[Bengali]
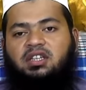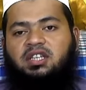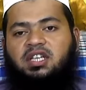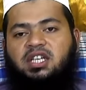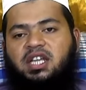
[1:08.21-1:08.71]

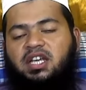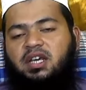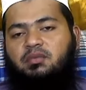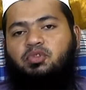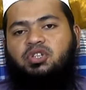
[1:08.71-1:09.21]
তিনটে
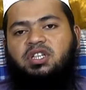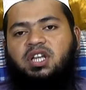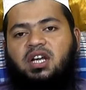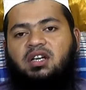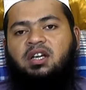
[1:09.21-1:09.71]
তারিখের মধ্যেই
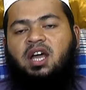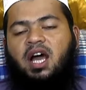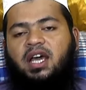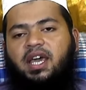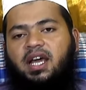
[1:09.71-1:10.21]
তার
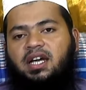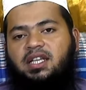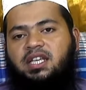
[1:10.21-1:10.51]
আঁকিকাটা